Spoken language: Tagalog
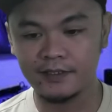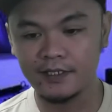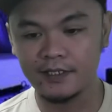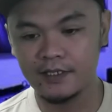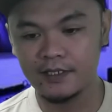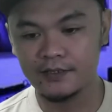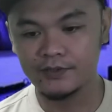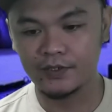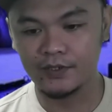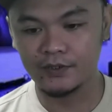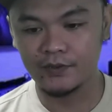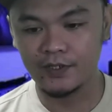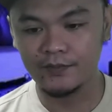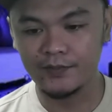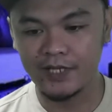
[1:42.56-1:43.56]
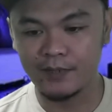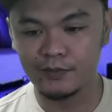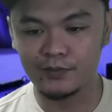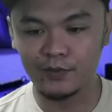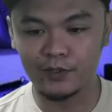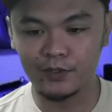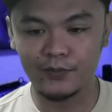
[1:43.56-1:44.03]
So, 12 times
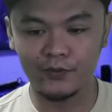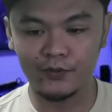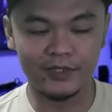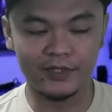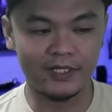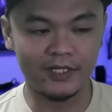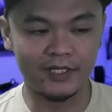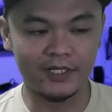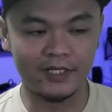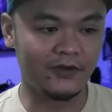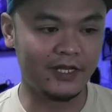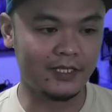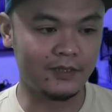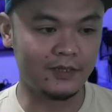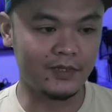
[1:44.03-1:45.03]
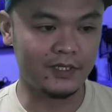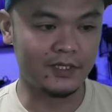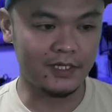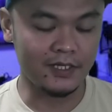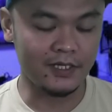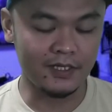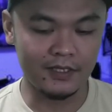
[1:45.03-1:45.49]
more potent than vitamin
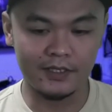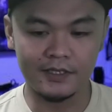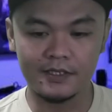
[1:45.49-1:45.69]
E.